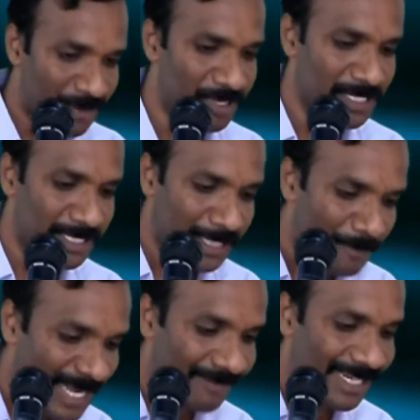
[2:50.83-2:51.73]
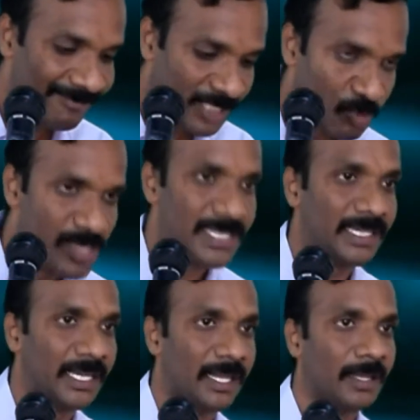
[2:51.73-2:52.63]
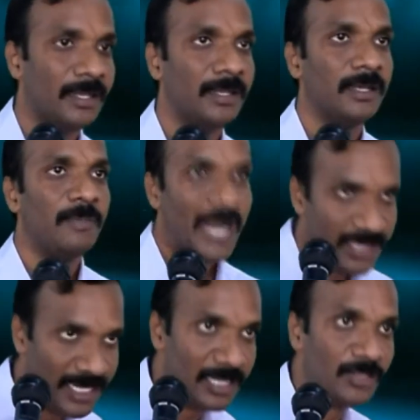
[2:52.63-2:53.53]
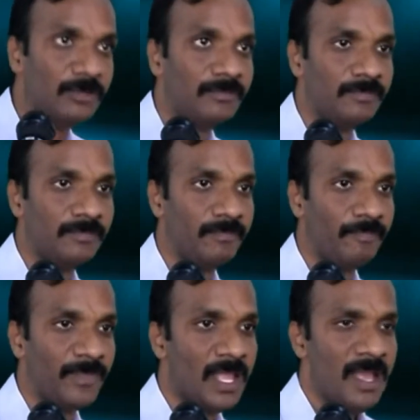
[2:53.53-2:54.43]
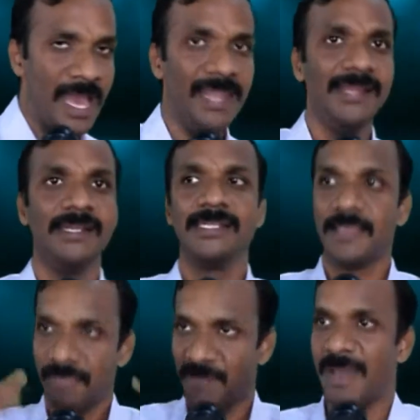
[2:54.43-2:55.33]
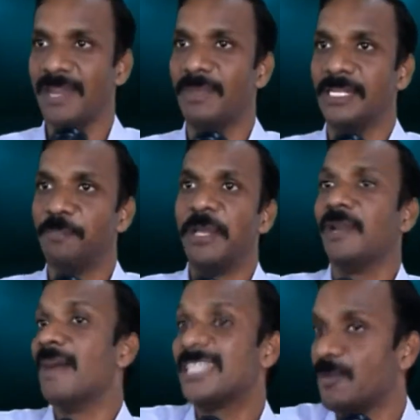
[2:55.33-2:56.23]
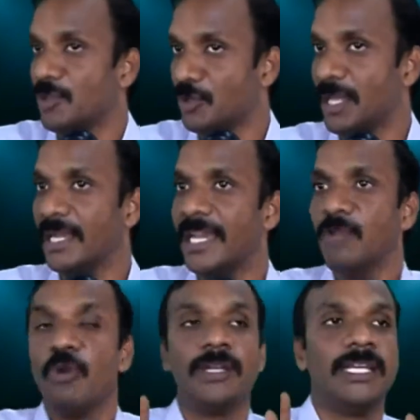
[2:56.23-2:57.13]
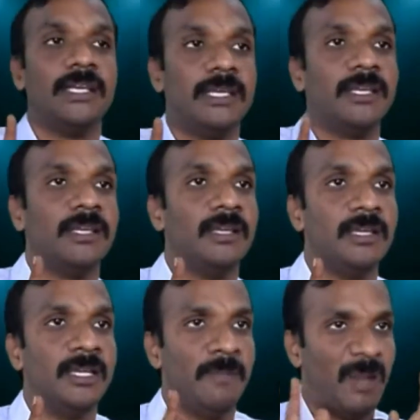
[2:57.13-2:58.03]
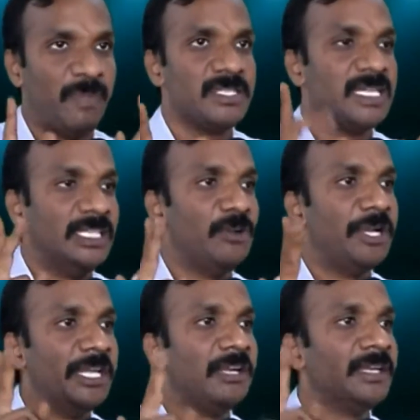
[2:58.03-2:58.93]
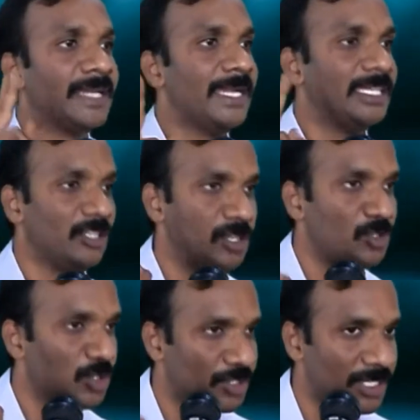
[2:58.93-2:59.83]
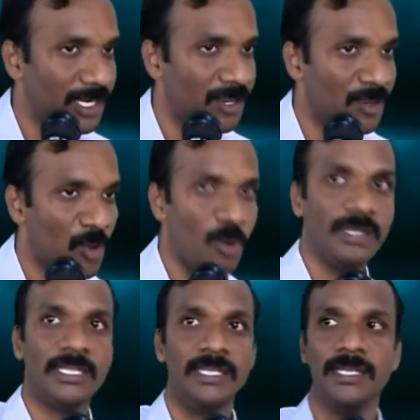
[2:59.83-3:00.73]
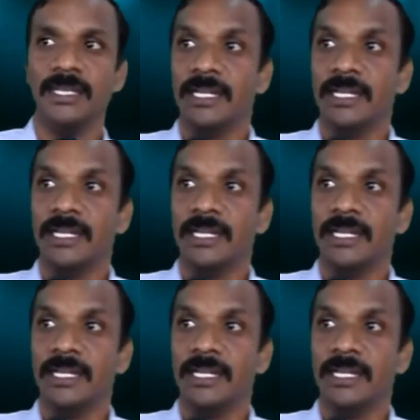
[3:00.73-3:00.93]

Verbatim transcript: దేవుని నమ్మినటువంటి విశ్వాస యొక్క ప్రార్థన అని అర్థం అలా ఏంటంటే సందర్భాన్ని బట్టి పేర్లు మార్చబడుతున్నాయి కానీ ఒకటే ప్రపంచాన్ని దేవుడు రెండే రెండు కేటగిరీస్లో చూస్తున్నాడు ఒకటి